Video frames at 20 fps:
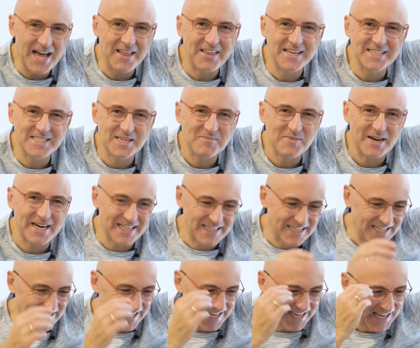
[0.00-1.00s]
Así se
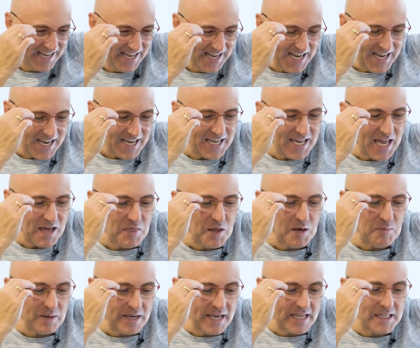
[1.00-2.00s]
parte. ¿Qué,
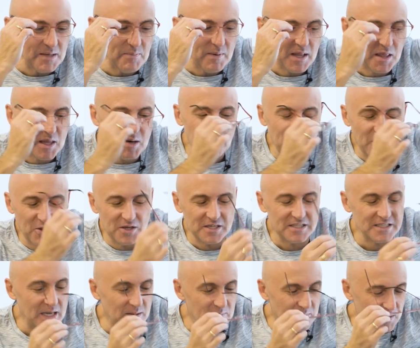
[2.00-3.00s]
hace ¿Qué, te parece el
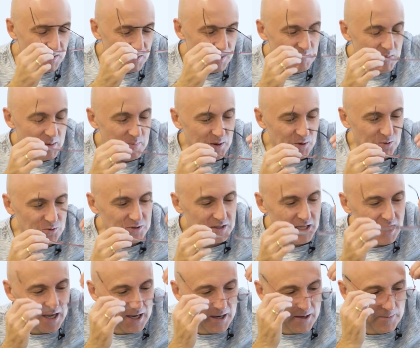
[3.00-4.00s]
periodista? Me, dice, me
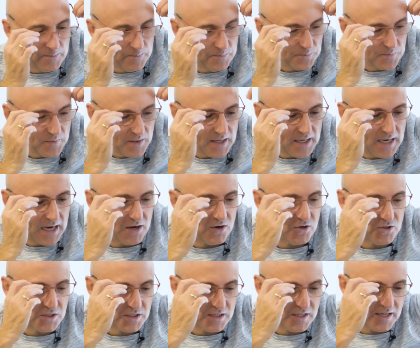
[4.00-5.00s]
pregunta
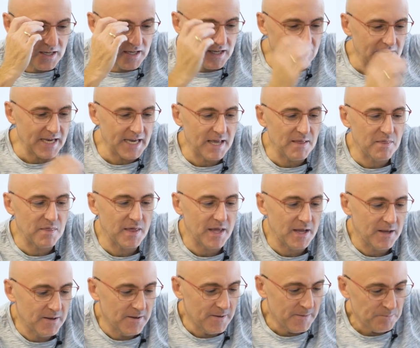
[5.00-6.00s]
Carlos
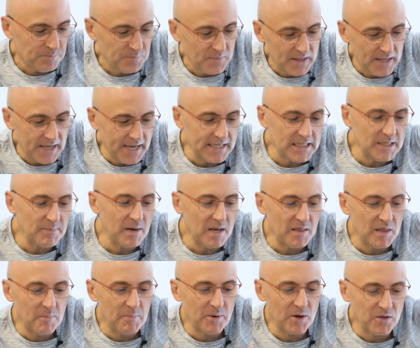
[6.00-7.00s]
Jece ¿Qué te
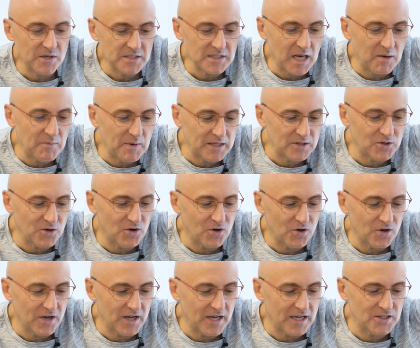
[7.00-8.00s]
parece el periodista
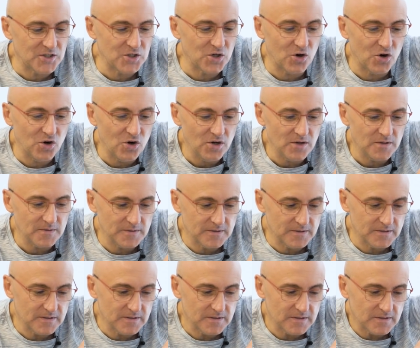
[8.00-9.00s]
Alberto yogo
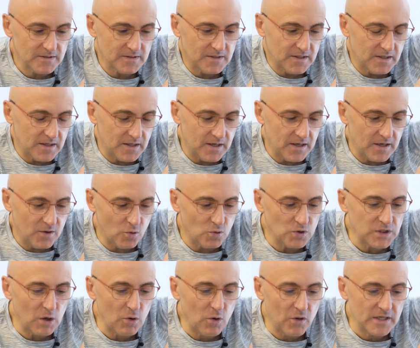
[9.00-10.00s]

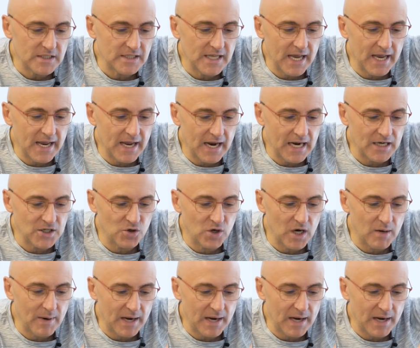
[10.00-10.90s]
Un saludo desde Ayora,